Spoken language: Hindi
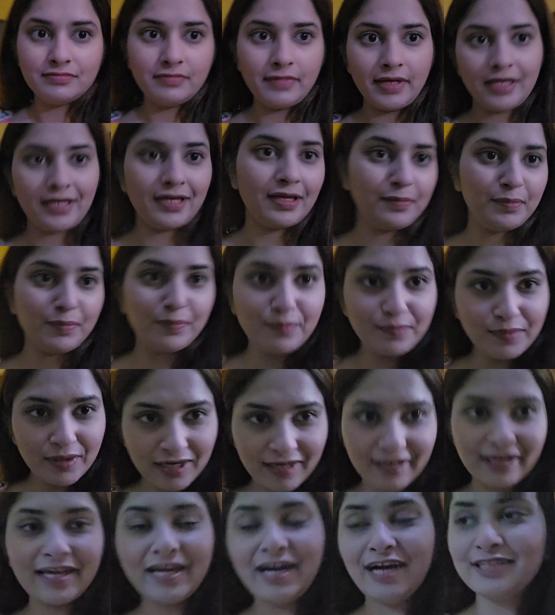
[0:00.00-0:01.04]
मैंने
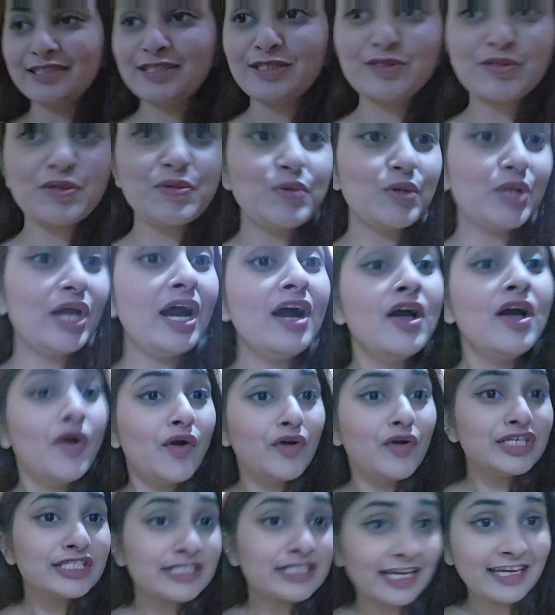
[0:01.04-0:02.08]
लगे हाथ इसको बोला
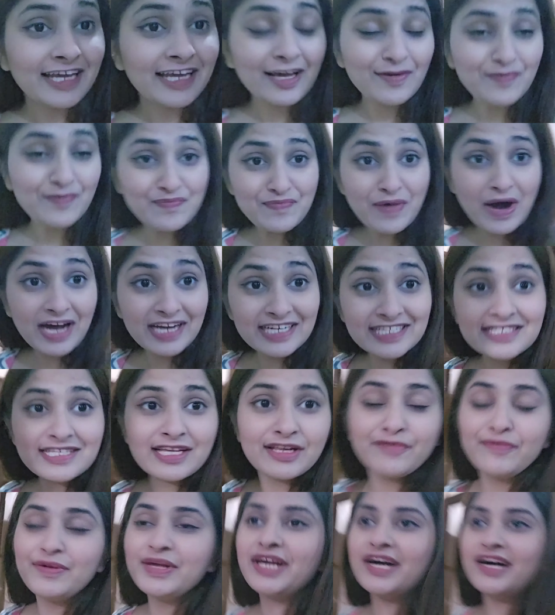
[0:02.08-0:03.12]
और इसका ना एक
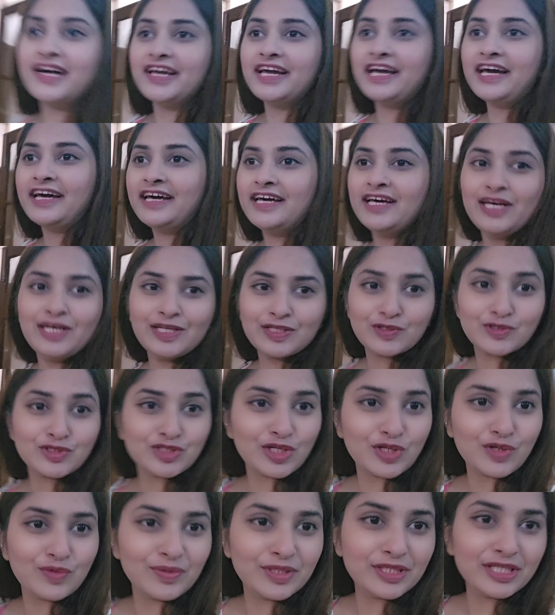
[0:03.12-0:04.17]
पार्सल भी आया है तो
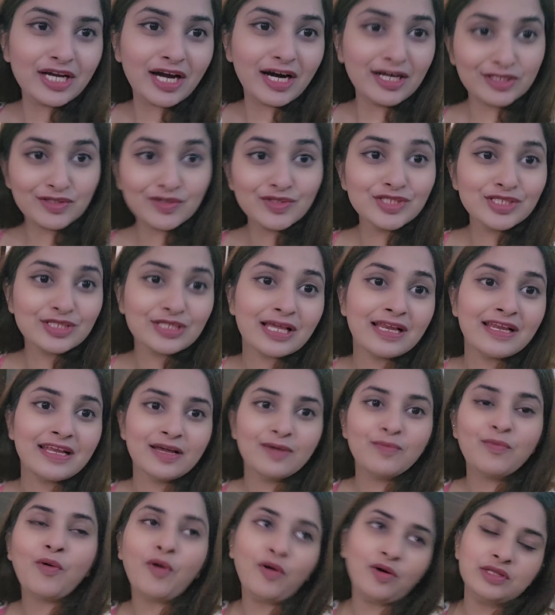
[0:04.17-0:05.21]
चलो मैं दिखाती हूँ जिसके
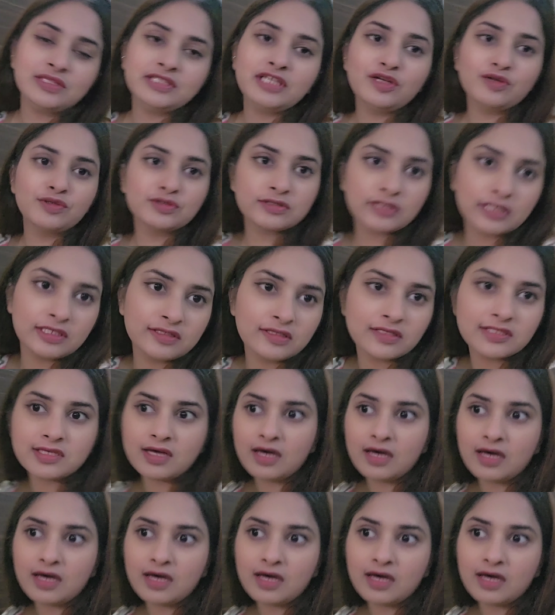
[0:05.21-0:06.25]
लिए बहुत दिनों से
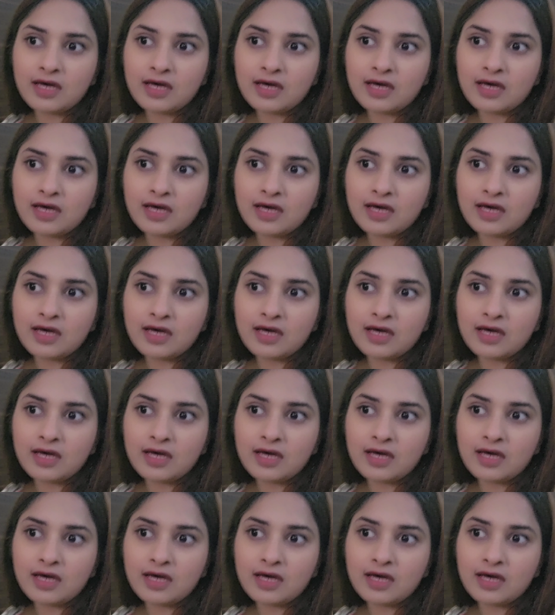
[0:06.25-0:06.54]
इंतज़ार कर रहा